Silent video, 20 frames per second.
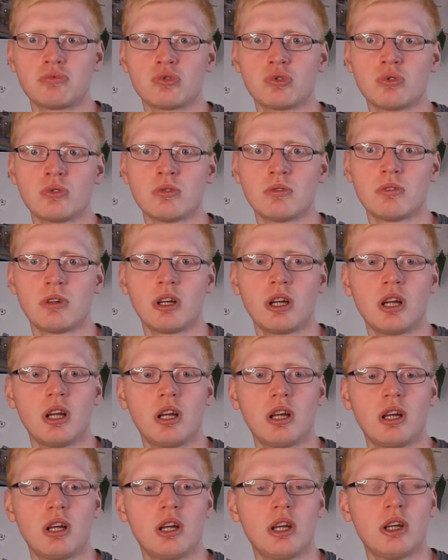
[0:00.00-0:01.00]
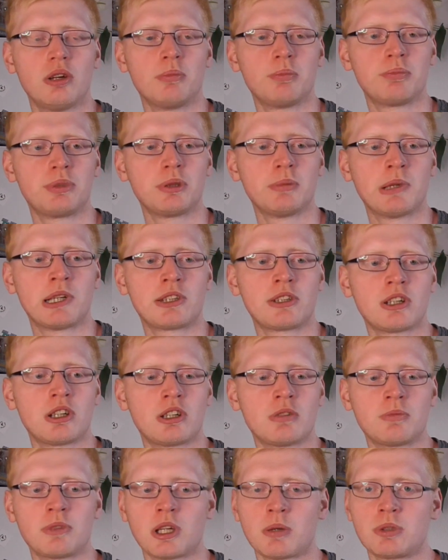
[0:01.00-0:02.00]
So Pi mal
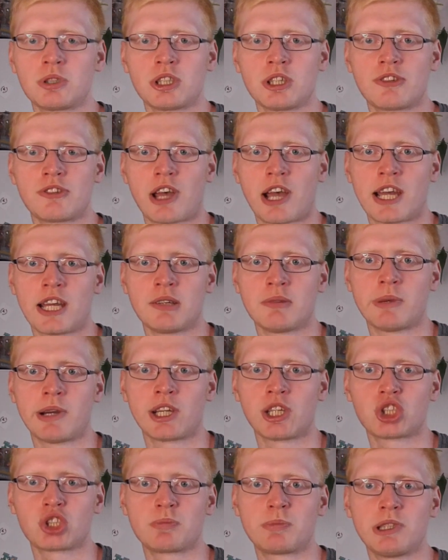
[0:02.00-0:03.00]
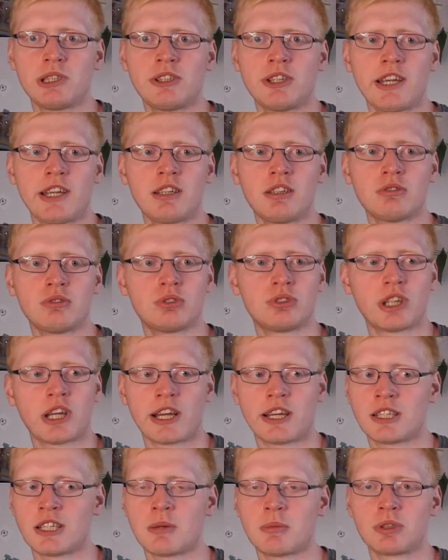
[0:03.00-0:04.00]
Daumen, da habe ich jetzt einen in meinen Spind hängen und
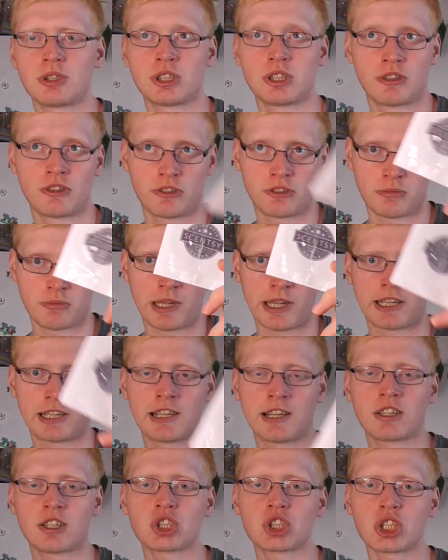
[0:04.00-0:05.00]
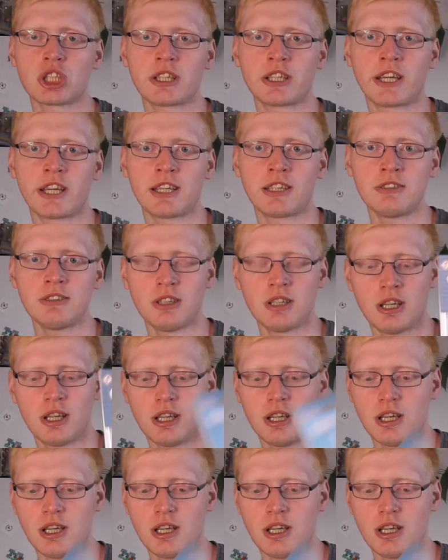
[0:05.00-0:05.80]
einen habe ich jetzt in meinen Kleiderschrank hängen.